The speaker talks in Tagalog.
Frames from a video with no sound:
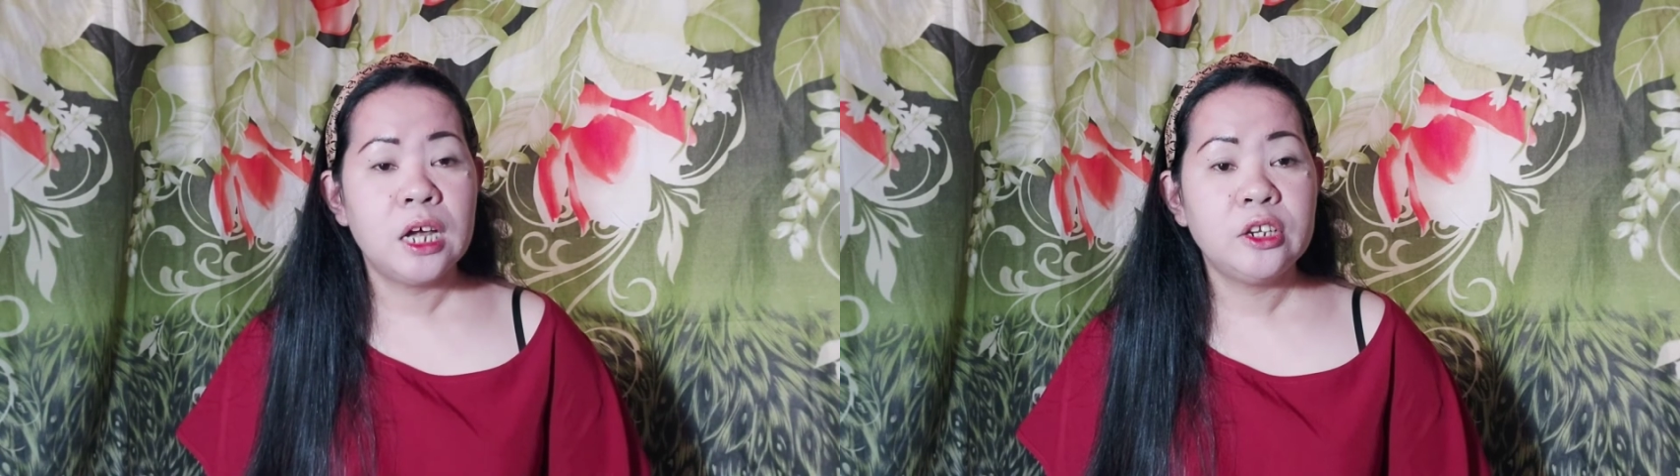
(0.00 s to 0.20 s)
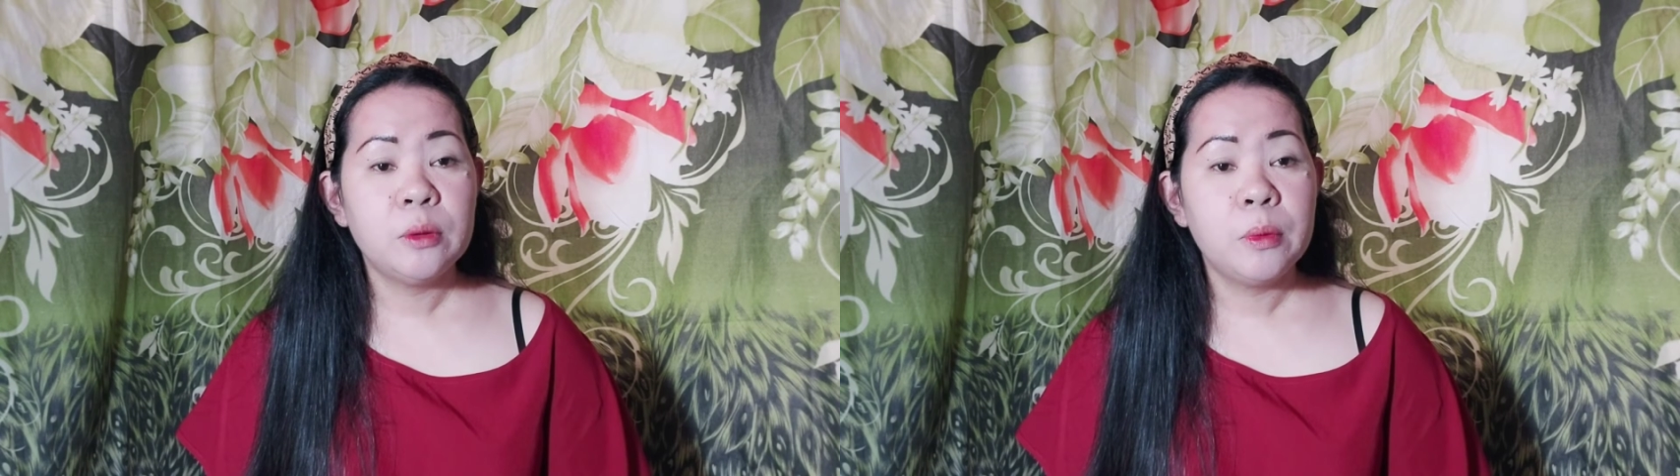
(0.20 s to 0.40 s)

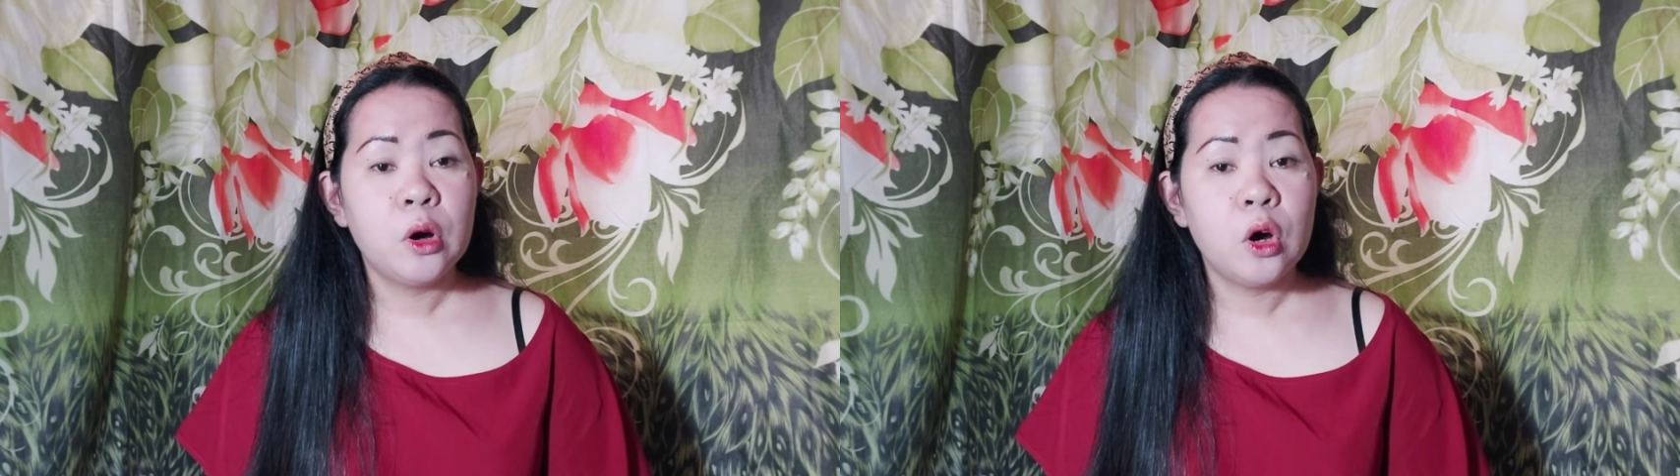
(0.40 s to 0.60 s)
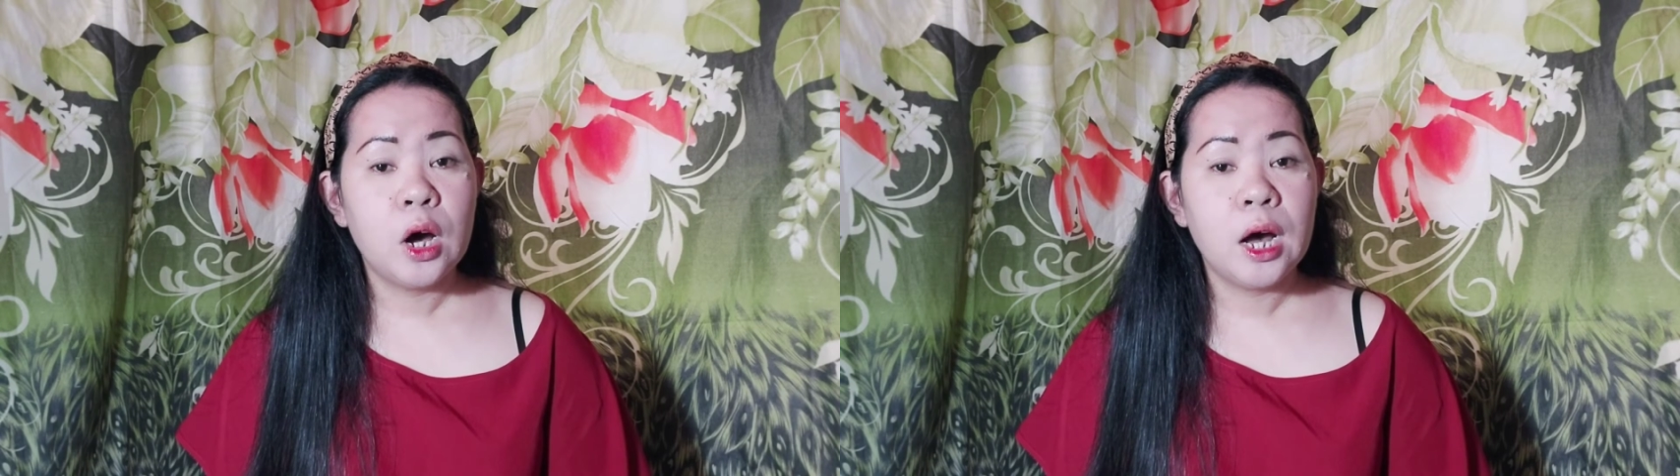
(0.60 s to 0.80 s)
ano
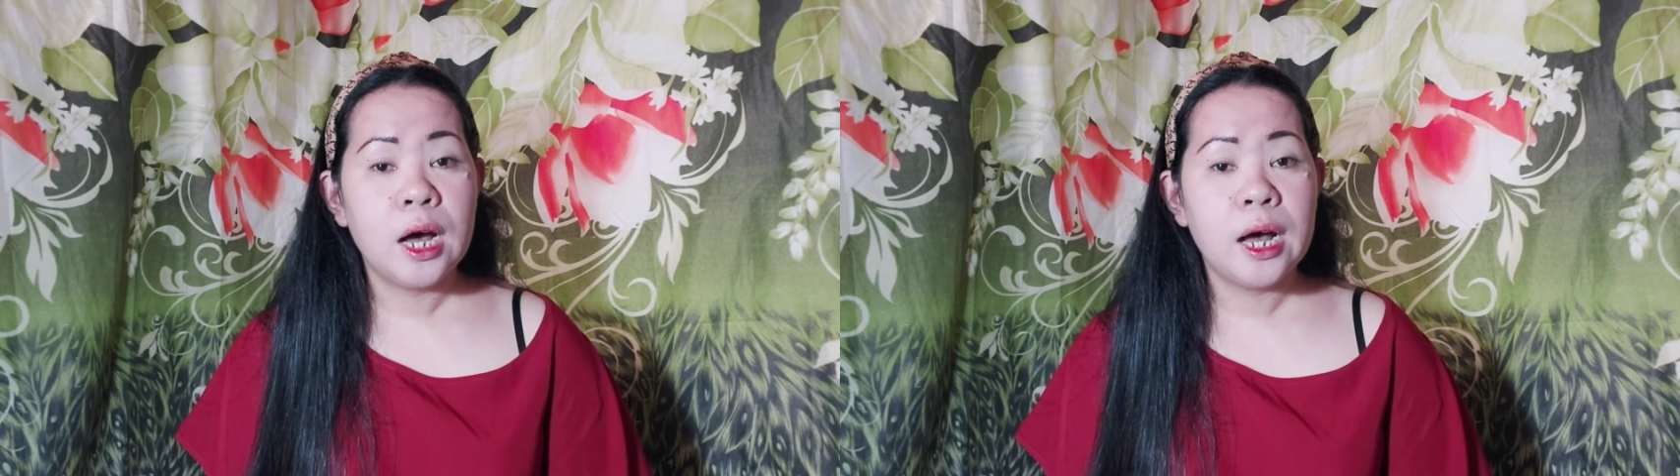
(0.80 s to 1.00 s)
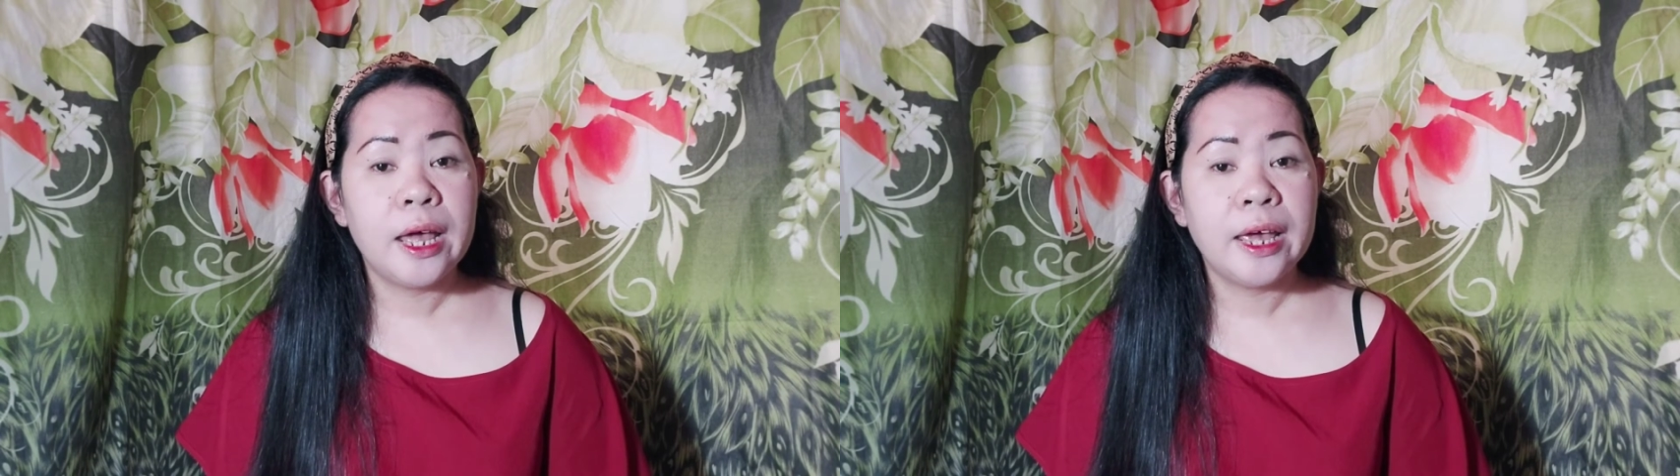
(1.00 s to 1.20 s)
mo, uh, ah,